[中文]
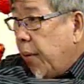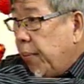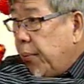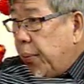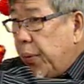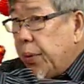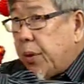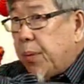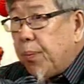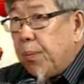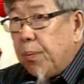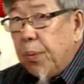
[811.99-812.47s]

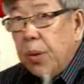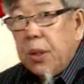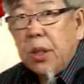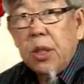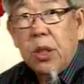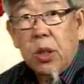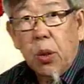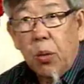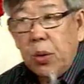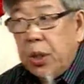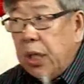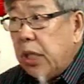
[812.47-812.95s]
不不是
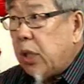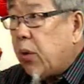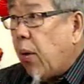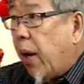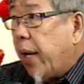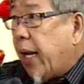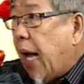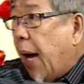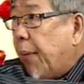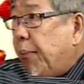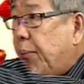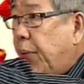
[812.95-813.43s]
走极
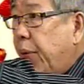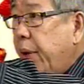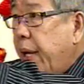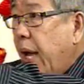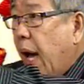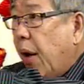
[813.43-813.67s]
端，他不